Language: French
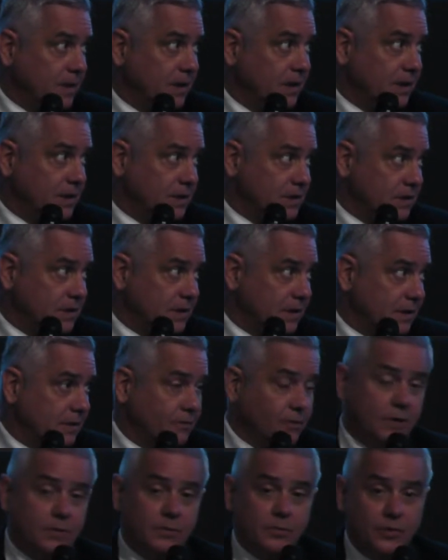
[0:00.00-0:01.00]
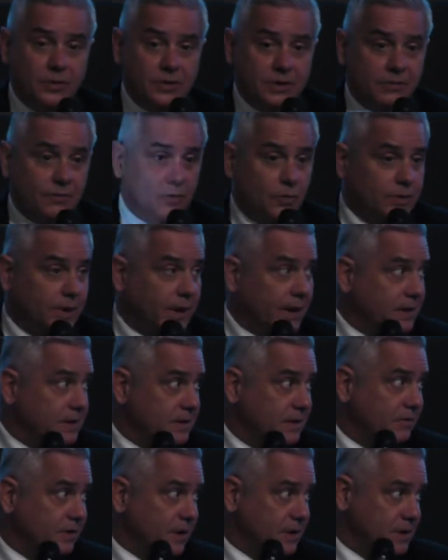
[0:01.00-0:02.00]
il est nécessaire d'avoir une politique
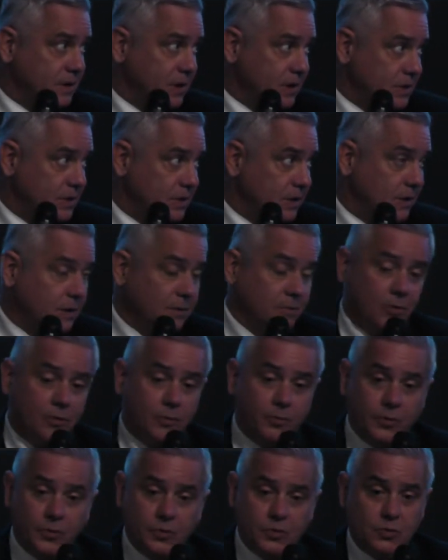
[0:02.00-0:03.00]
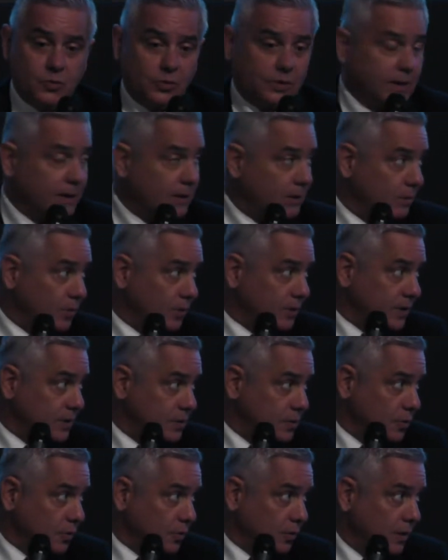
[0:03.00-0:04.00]
volontariste d'efficacité énergétique qui propose sur des
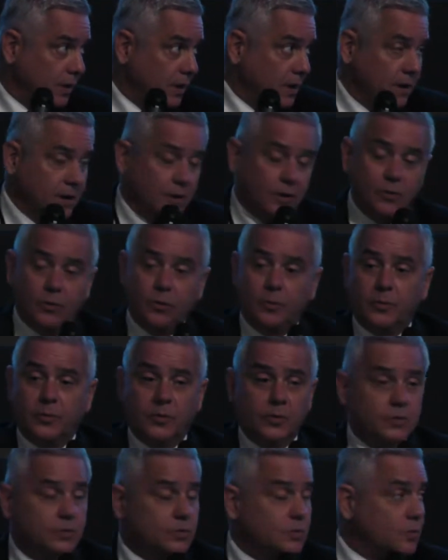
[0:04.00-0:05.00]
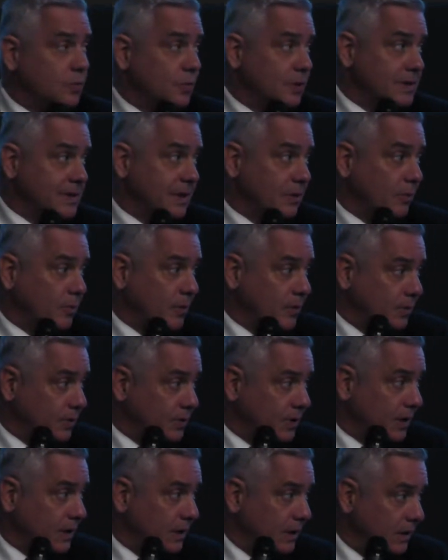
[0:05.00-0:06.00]
réglementations, qui repose sur des accompagnements
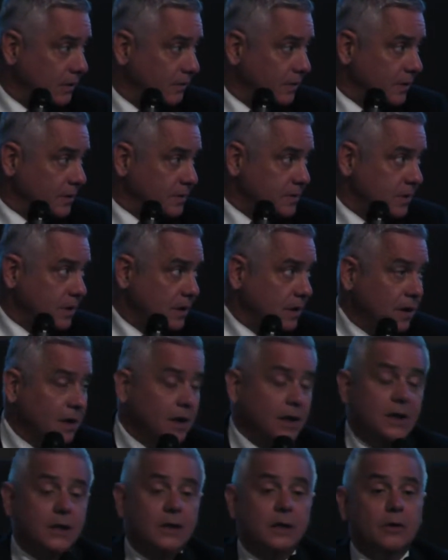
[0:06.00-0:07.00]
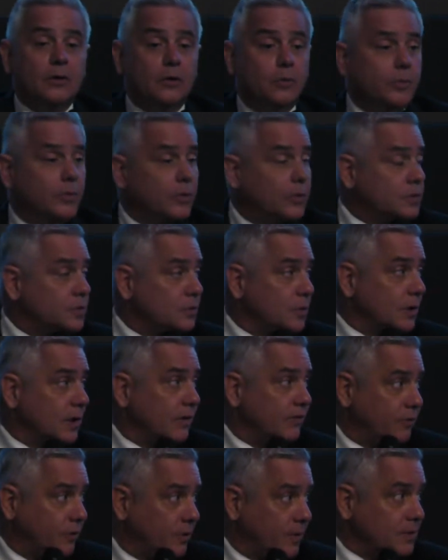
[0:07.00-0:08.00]
techniques et financiers, qui repose sur
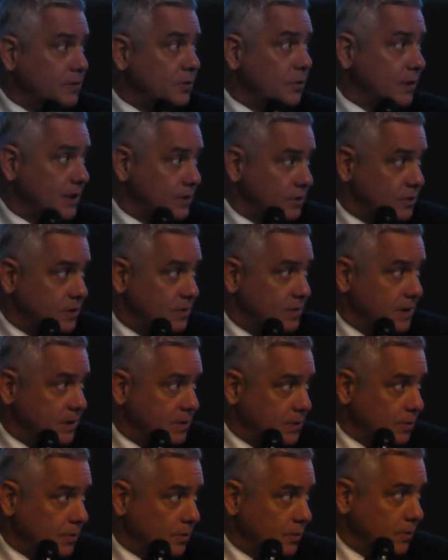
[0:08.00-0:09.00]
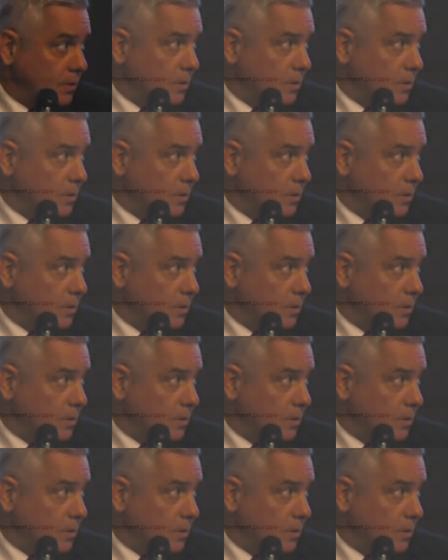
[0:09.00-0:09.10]
la formation et la sensibilisation.